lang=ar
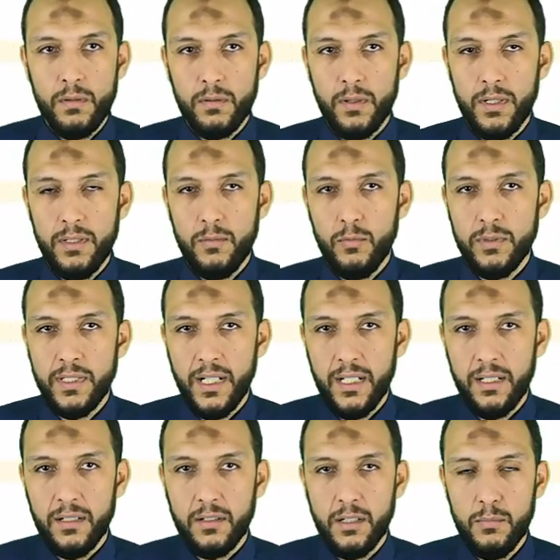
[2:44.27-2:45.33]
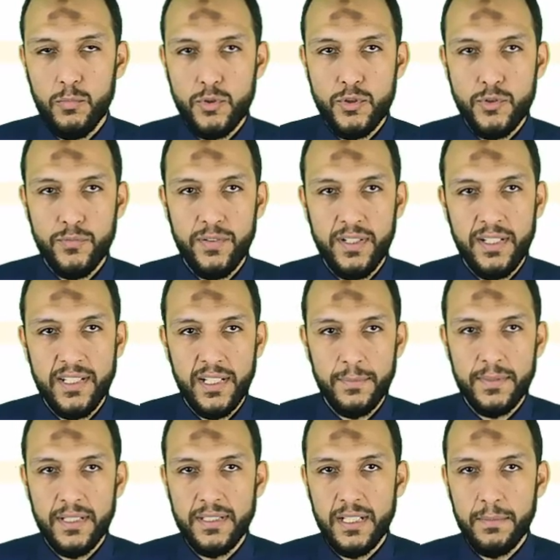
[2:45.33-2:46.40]
رن وندخل ارقام ونشوف النتيجه
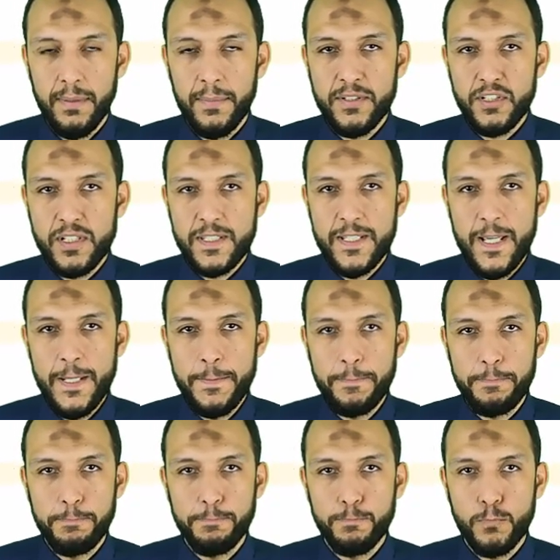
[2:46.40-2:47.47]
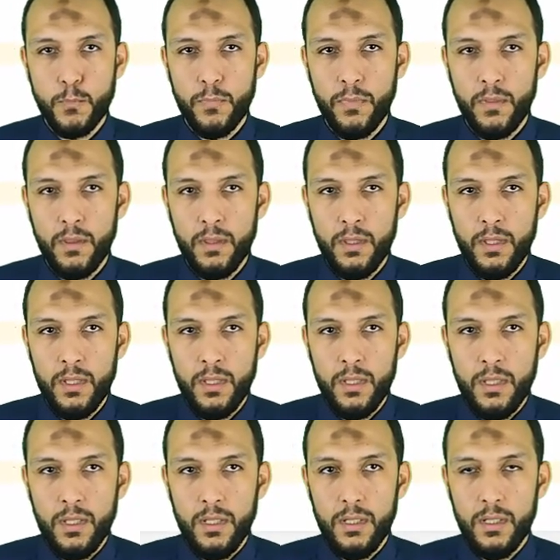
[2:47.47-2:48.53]
بتاعتنا هتبقى ماشيه ازاي
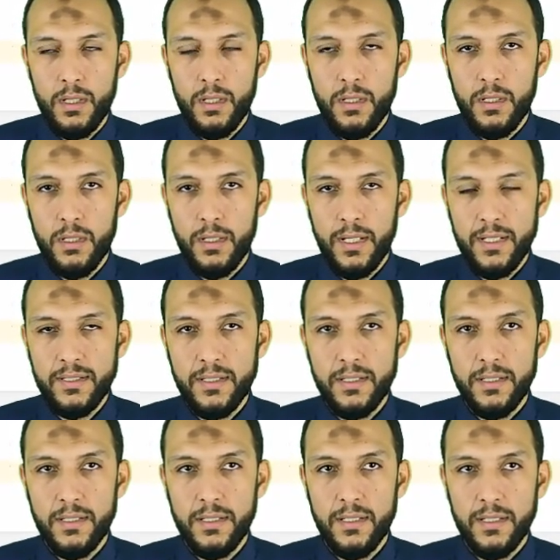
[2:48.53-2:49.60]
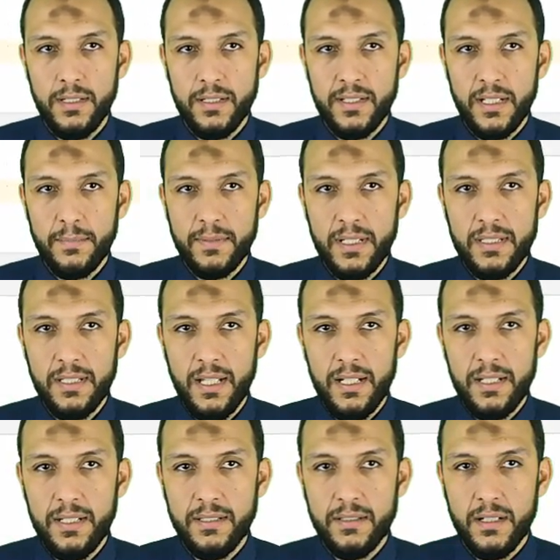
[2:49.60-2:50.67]
آه ادي النتيجه بتاعتنا قال
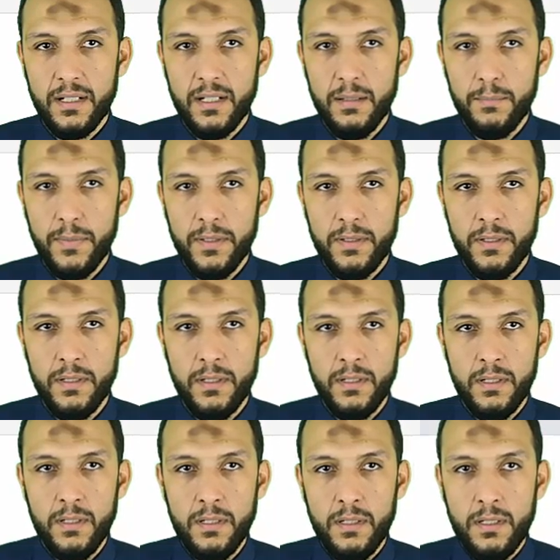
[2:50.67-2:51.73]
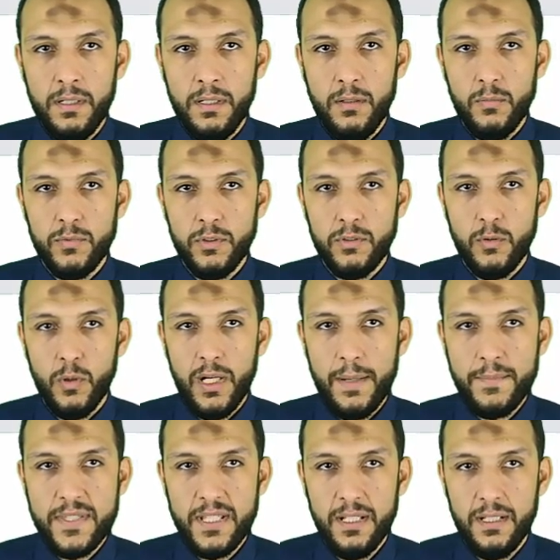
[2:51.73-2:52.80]
لي انتر نمبر قلت له
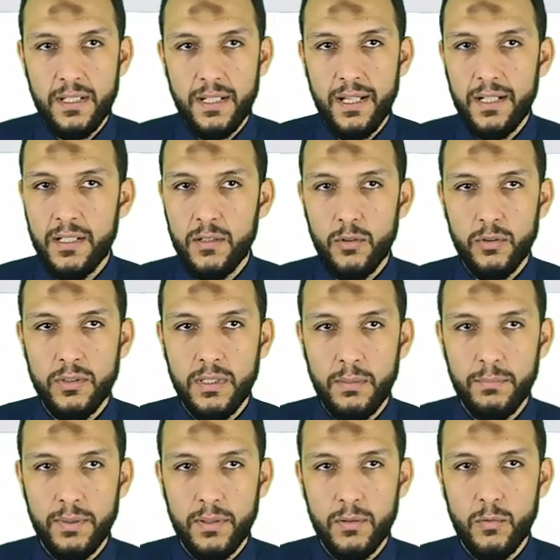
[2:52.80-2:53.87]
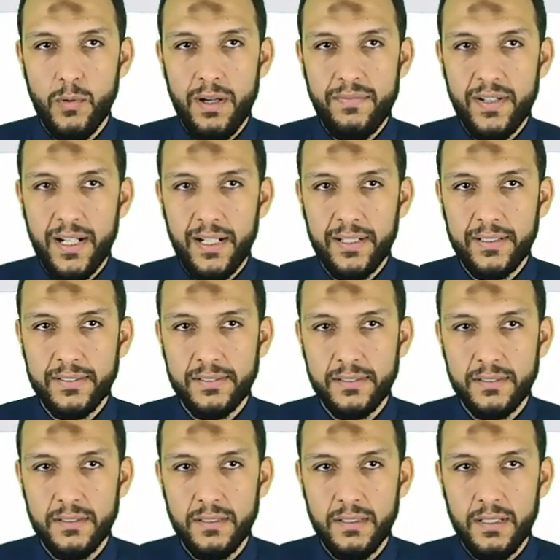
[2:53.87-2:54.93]
5 قال لي اود نمبر وقفل على كده
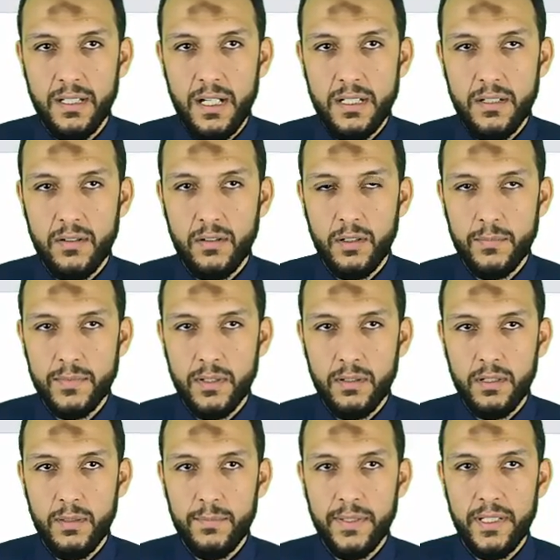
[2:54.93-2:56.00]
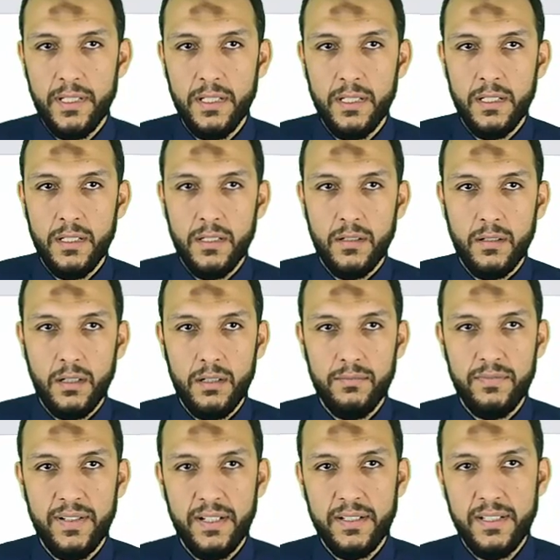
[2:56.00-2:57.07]
قال لي الرقم ده رقم ايه رقم
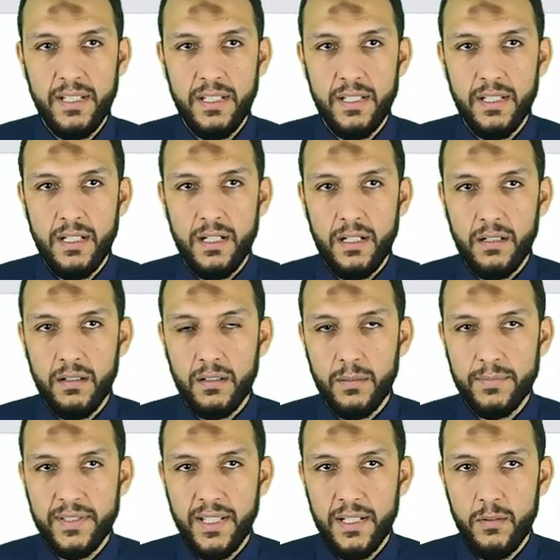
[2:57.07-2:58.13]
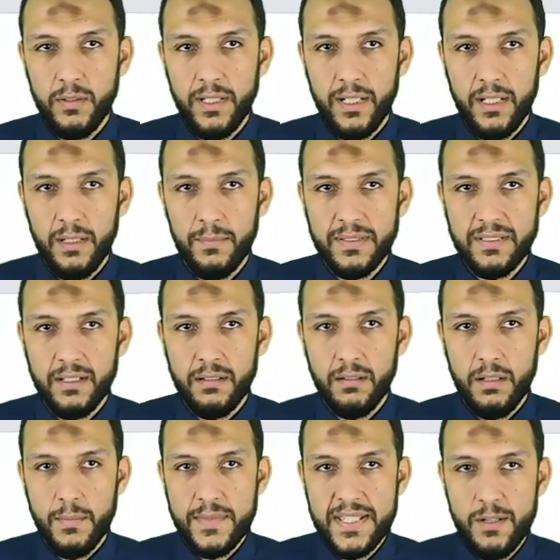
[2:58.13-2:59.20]
فردي اجرب تاني وادخل مثلا
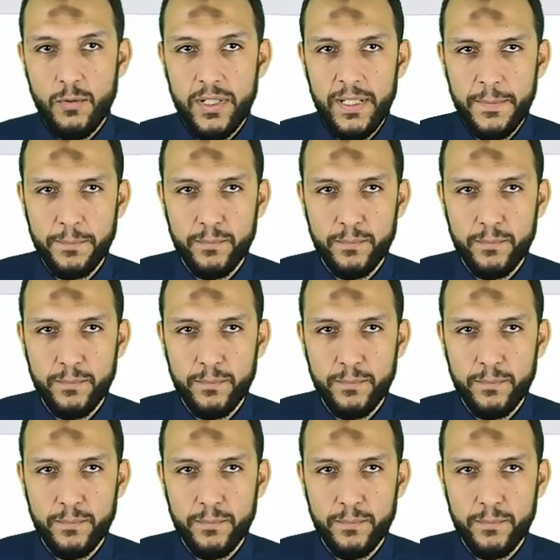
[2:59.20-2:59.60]
رقم زوجي